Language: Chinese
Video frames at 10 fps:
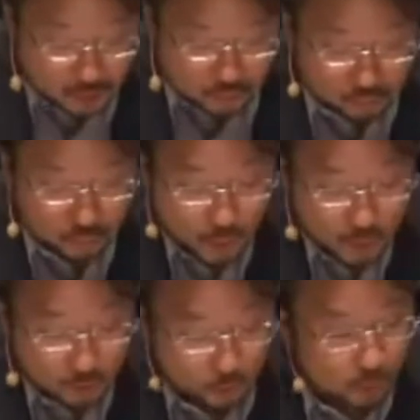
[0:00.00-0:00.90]
赎
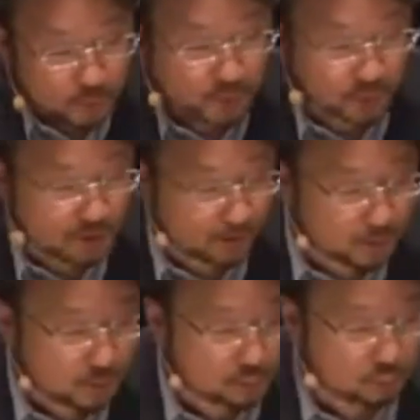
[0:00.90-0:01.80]
脱去你
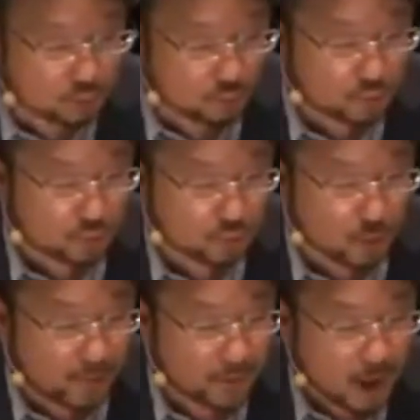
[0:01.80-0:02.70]
们祖宗所
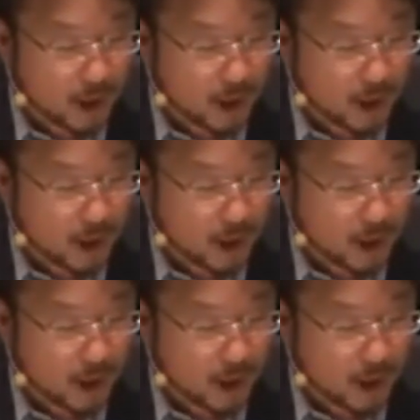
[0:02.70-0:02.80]
传。